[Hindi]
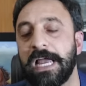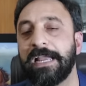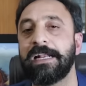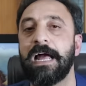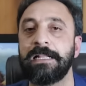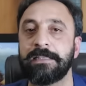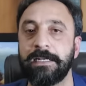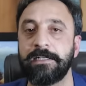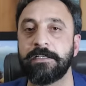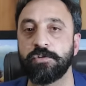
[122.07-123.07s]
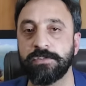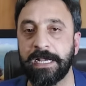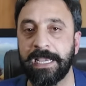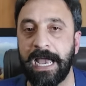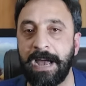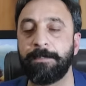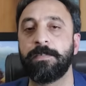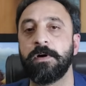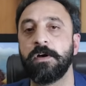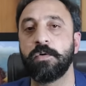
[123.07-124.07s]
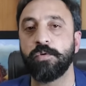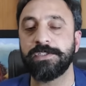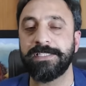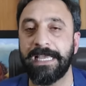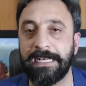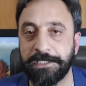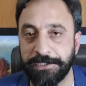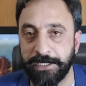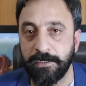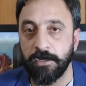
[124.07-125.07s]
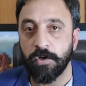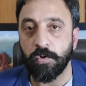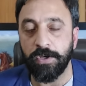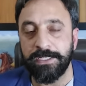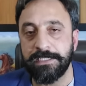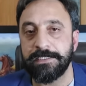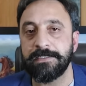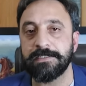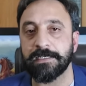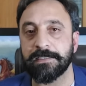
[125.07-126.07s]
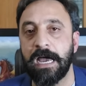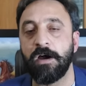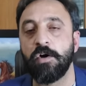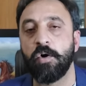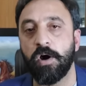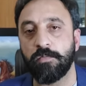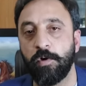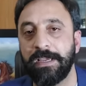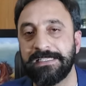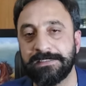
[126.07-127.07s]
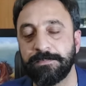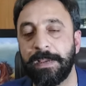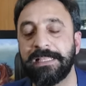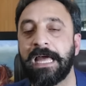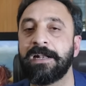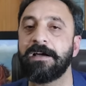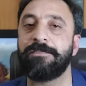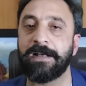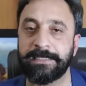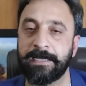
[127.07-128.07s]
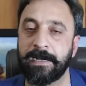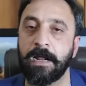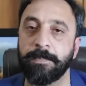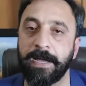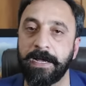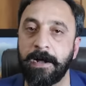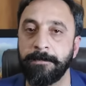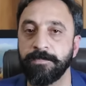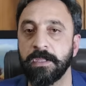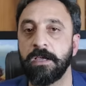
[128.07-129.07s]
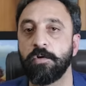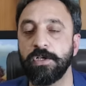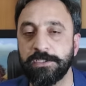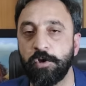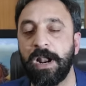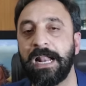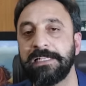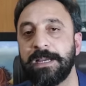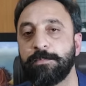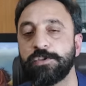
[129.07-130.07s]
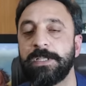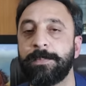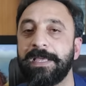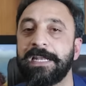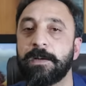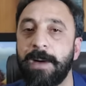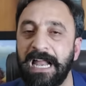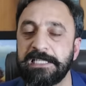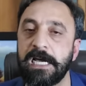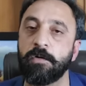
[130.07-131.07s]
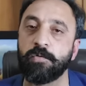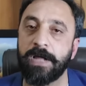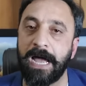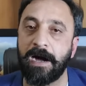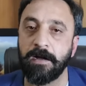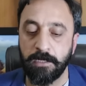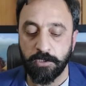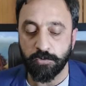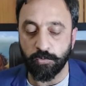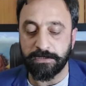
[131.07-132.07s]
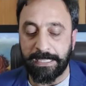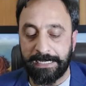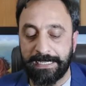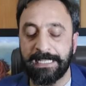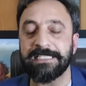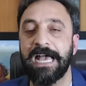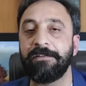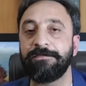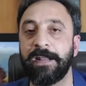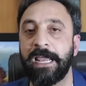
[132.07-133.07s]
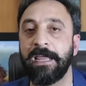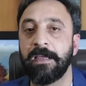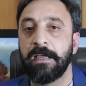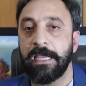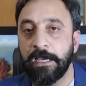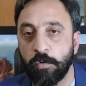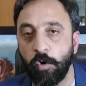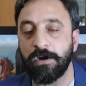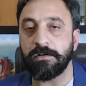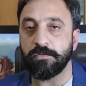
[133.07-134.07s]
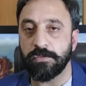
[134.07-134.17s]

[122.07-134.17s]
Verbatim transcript: जहांगीर खान तरीन ने सोचा कि अब उससे इलेक्शन कोई नहीं छीन सकता और वो इस मैदान का फाते करार पाएगा इस दौरान जब उसने पीर इकबाल शाह को उठाया तो तहरीक इंसाफ ने एक और